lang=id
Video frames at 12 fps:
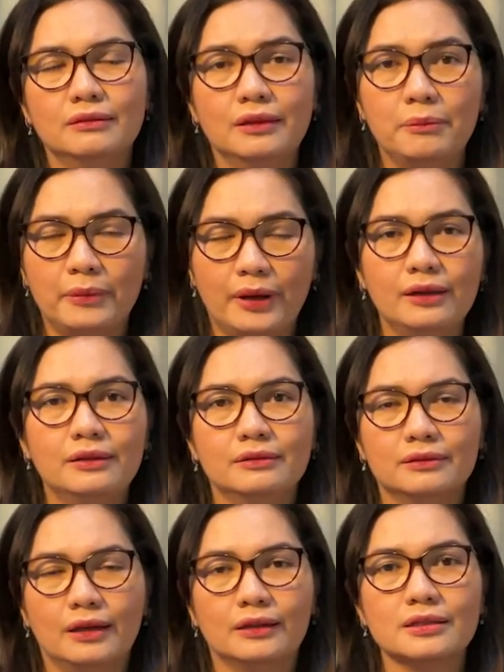lemah
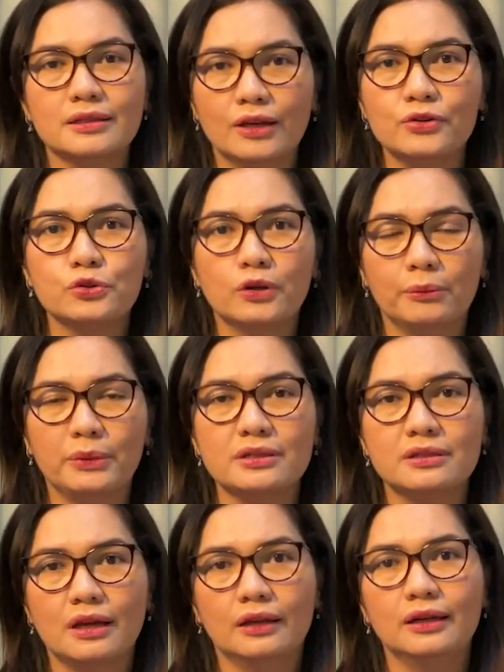karena saya juga
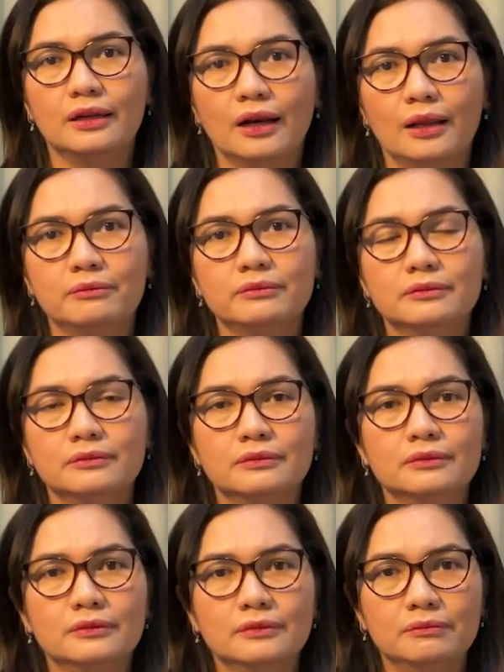masih ada dalam
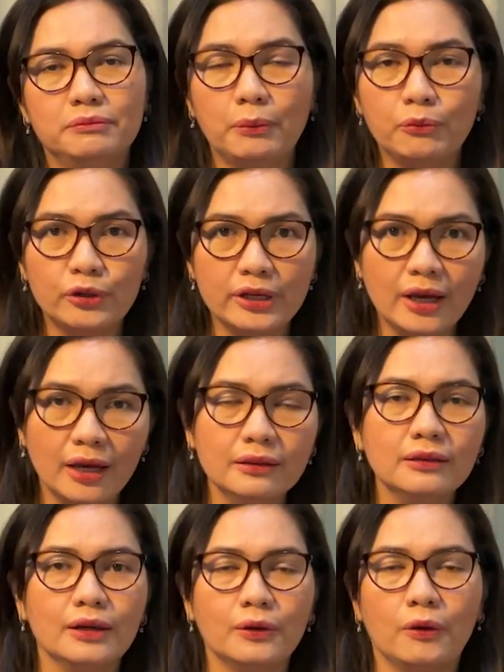
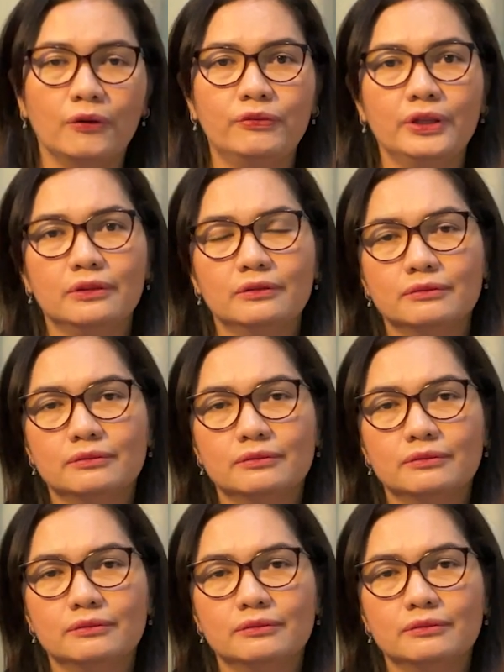pemulihan dari COVID.